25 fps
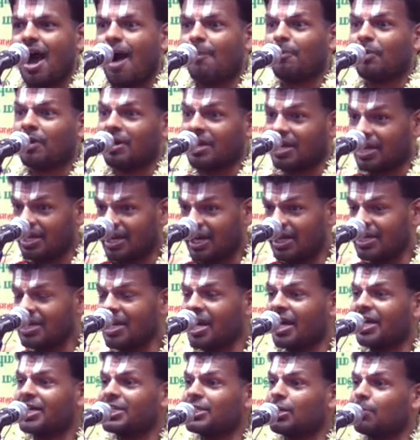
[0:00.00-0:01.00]
அப்போ
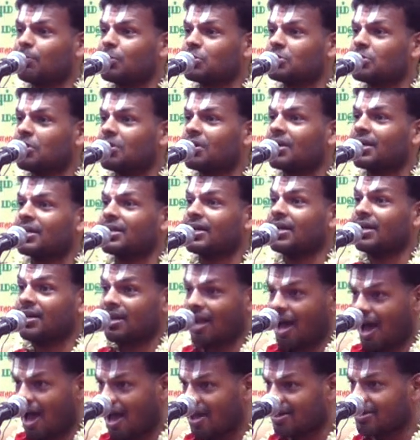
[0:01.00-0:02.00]
ஹிரண்ய கசிப்பு சொல்றது
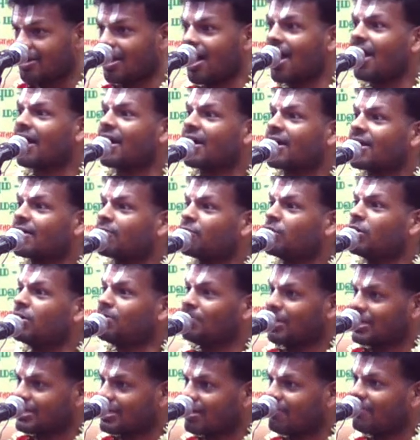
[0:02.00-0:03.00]
நான் தான் கடவுள்
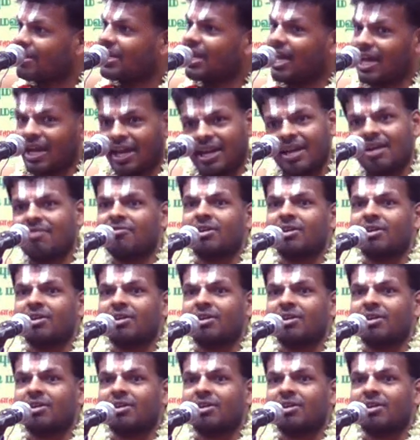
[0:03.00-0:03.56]
மற்றவன்லாம் என்ன